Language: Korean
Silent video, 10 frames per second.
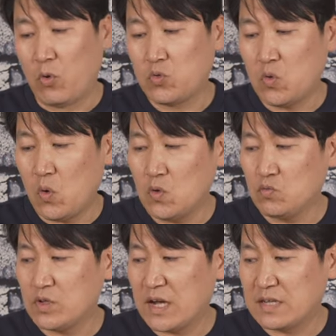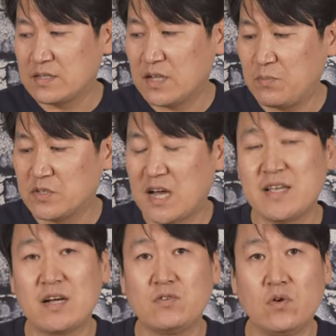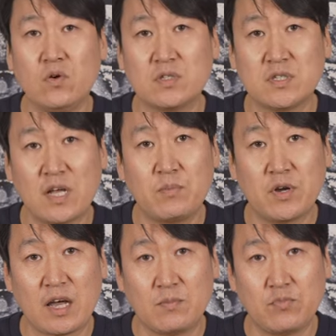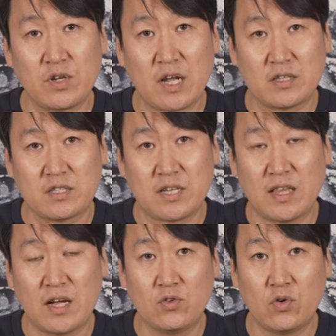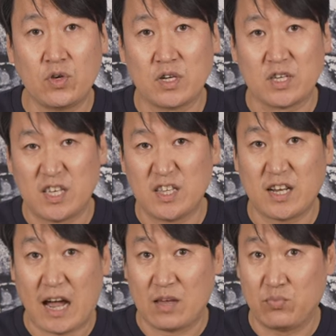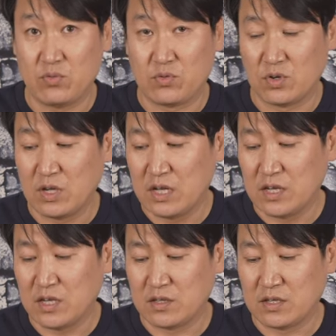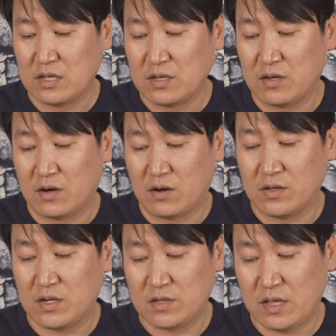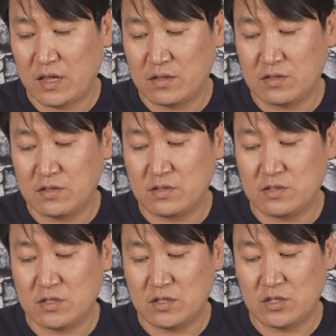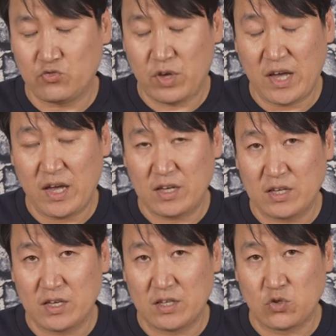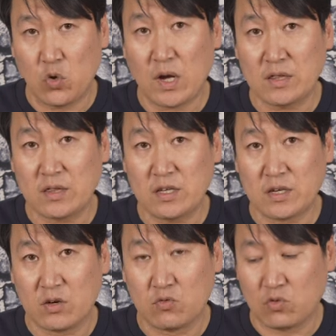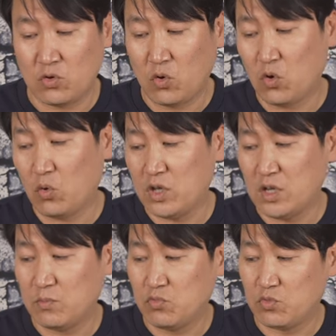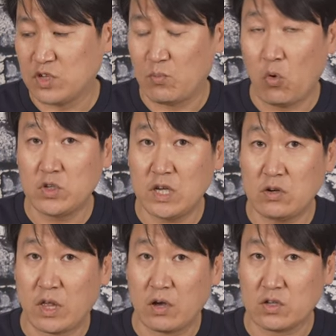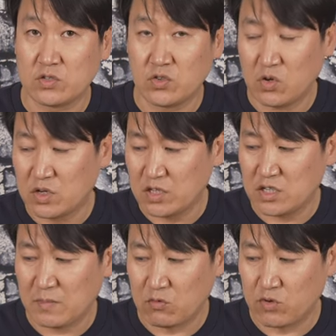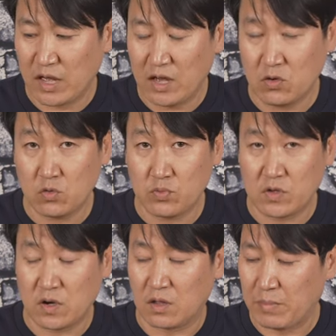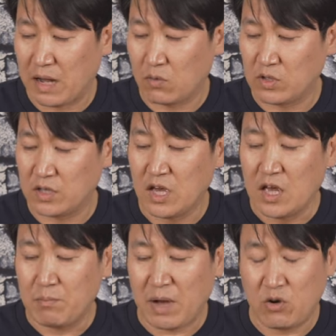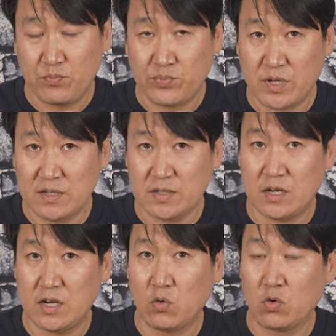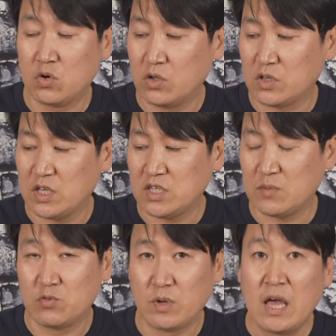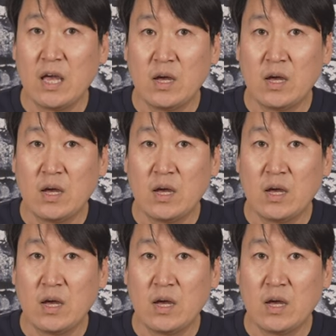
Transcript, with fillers: 보통은 우리가 스나이퍼, 사냥용 스나이퍼 라이플이라든지 사냥용 이런 긴 라이플들, 이런, 어, 이런 유의 이총 같은 경우 요 이런 부분들이 목재로 되어 있죠 그렇지만 우리가 에어소프트건 바로 이 마루이 VSR10은 이 제품은